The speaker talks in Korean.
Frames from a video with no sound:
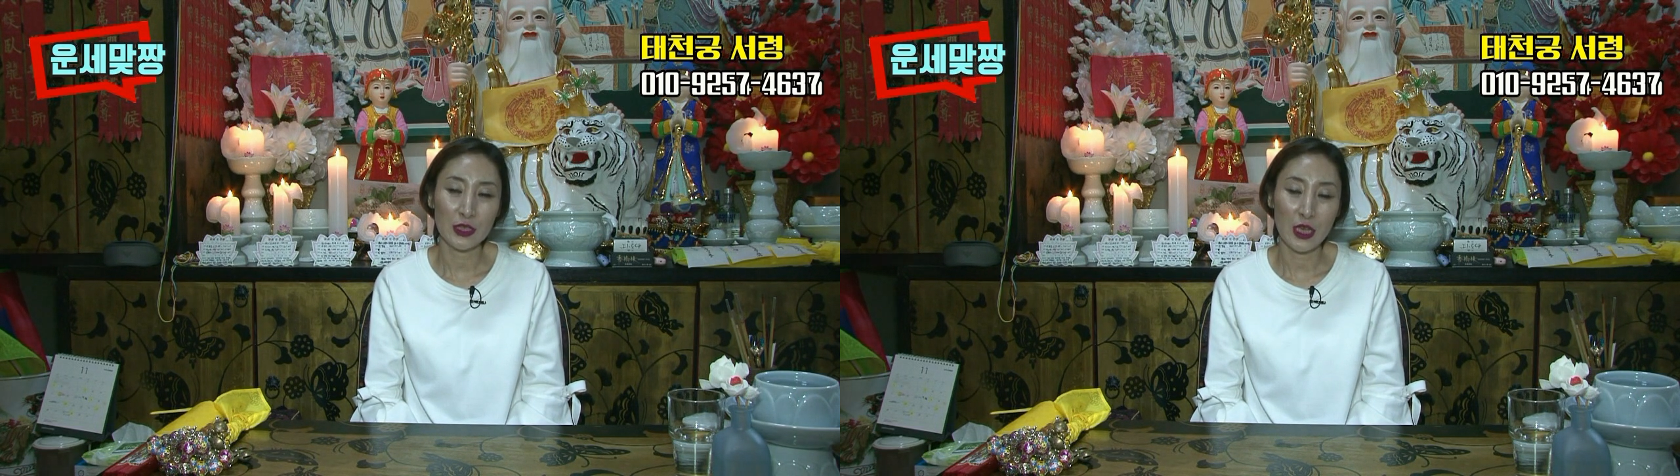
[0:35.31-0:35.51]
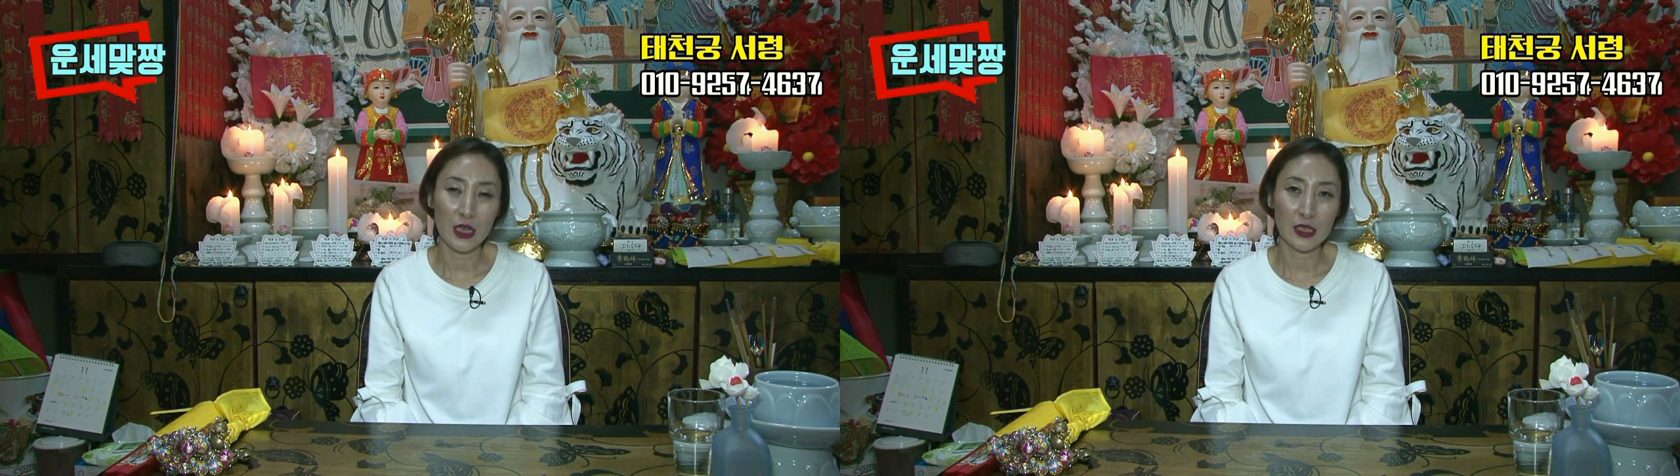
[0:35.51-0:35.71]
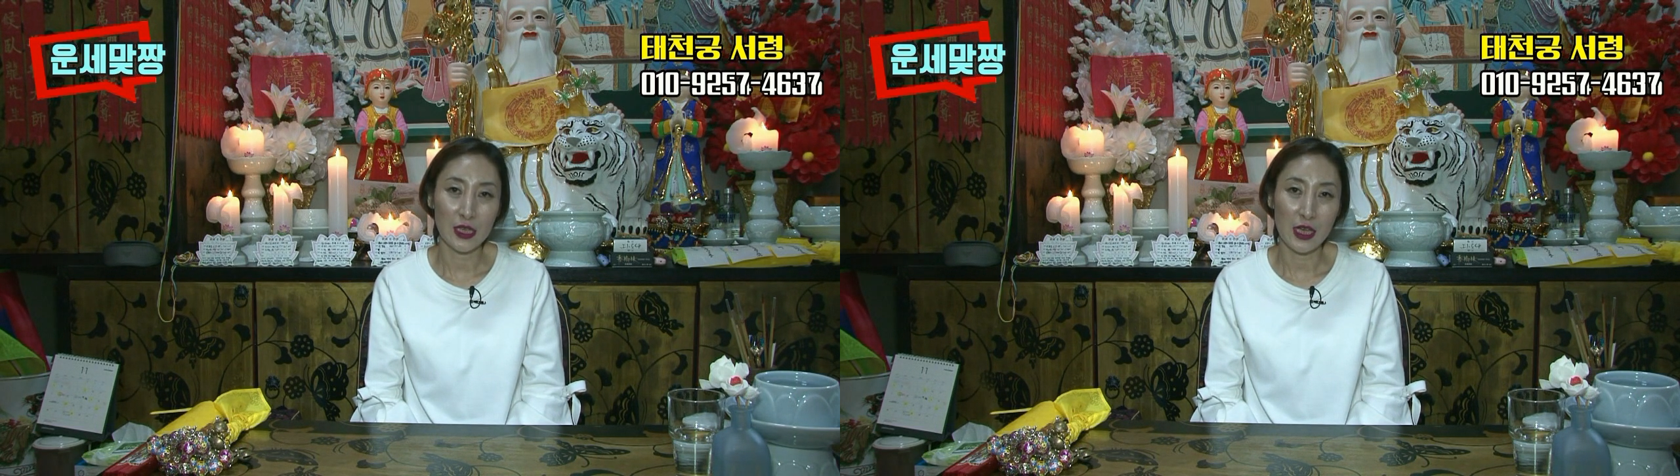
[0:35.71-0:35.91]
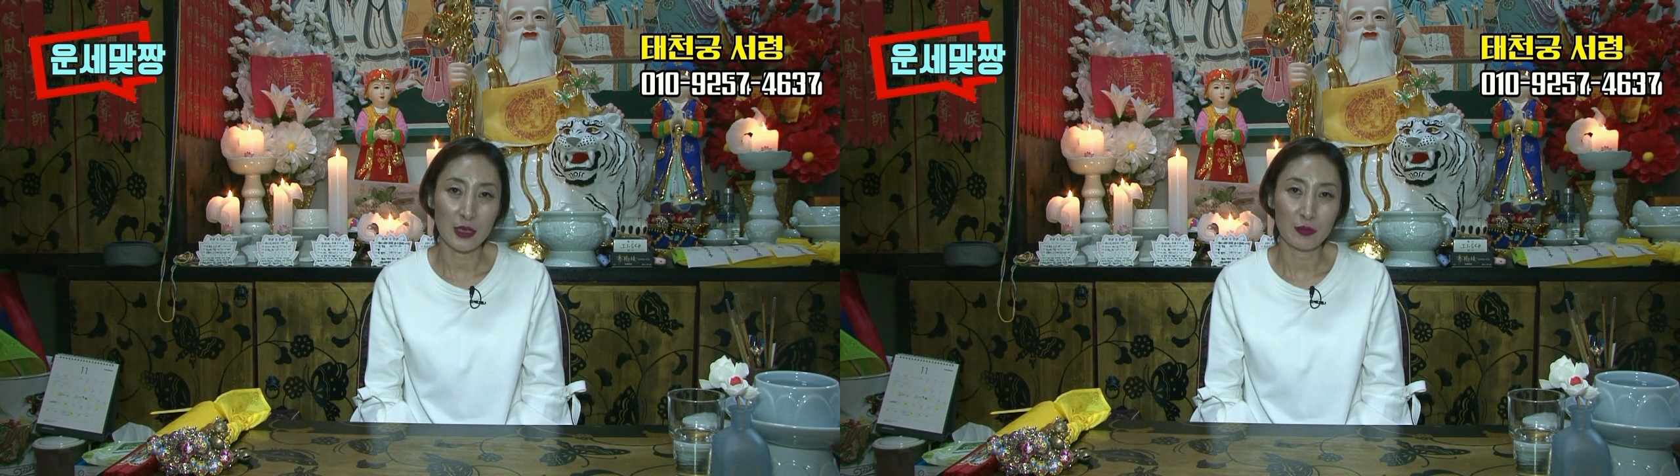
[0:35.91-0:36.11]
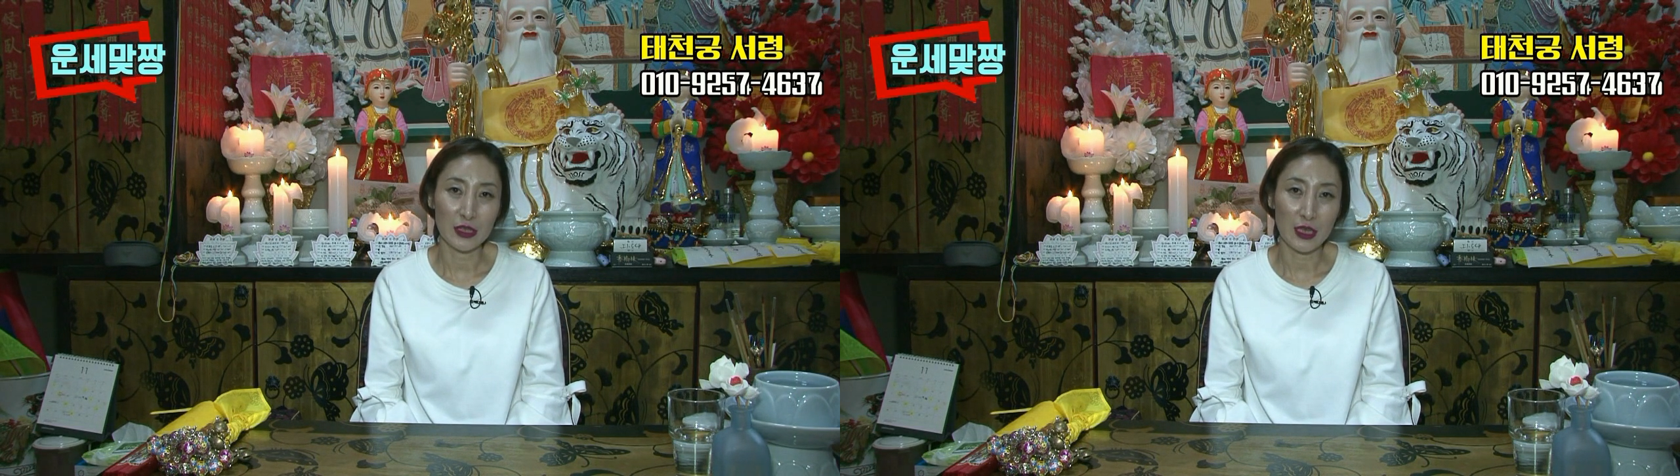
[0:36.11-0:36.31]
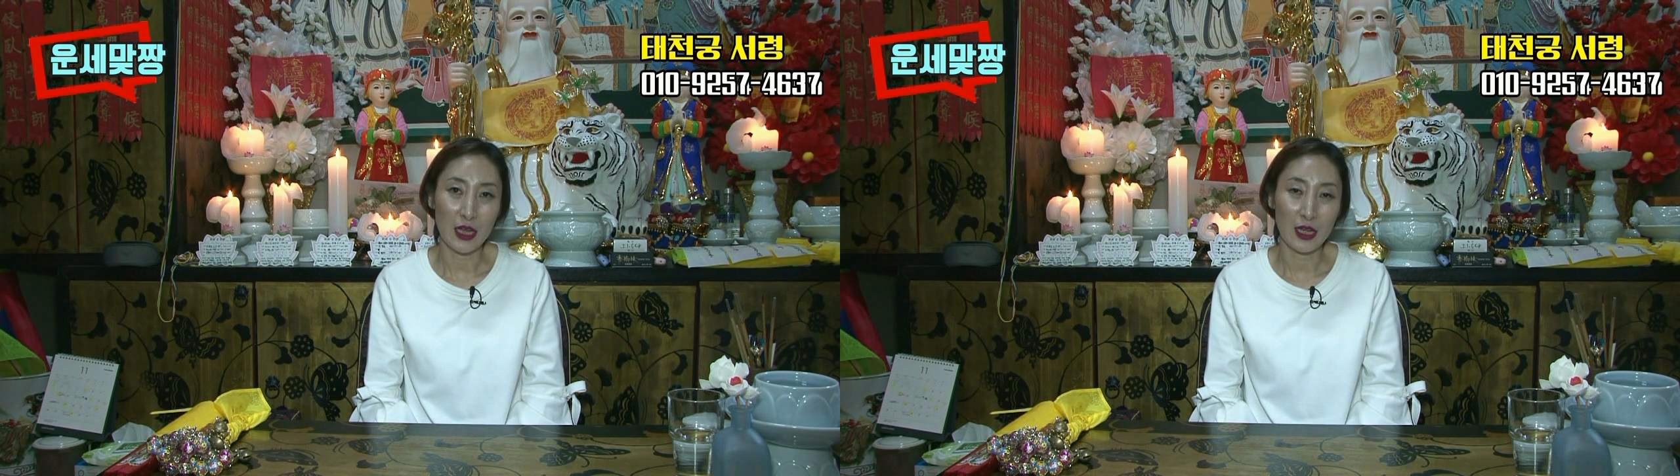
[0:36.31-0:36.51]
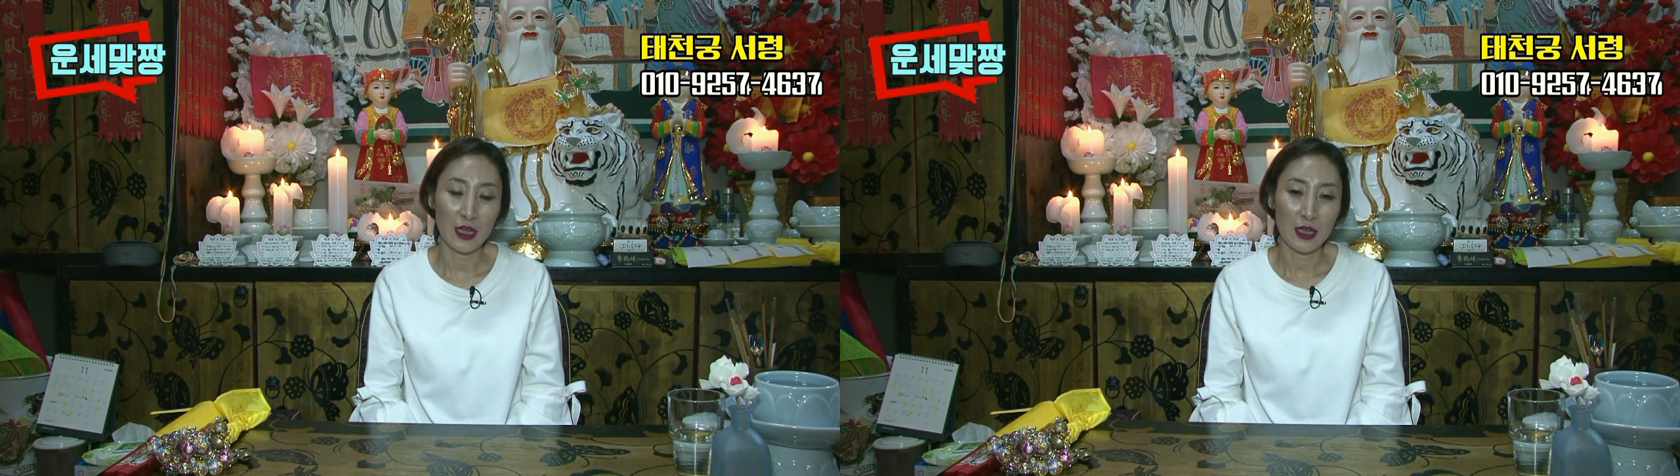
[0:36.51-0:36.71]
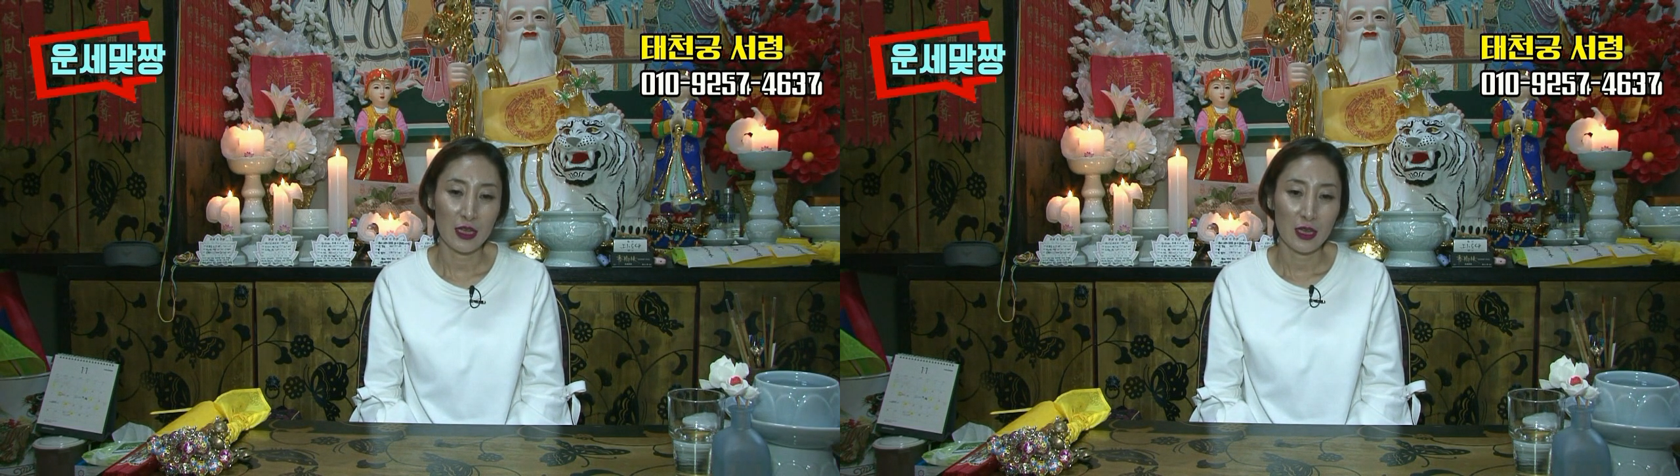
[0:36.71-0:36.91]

재앙을 이야기입니다.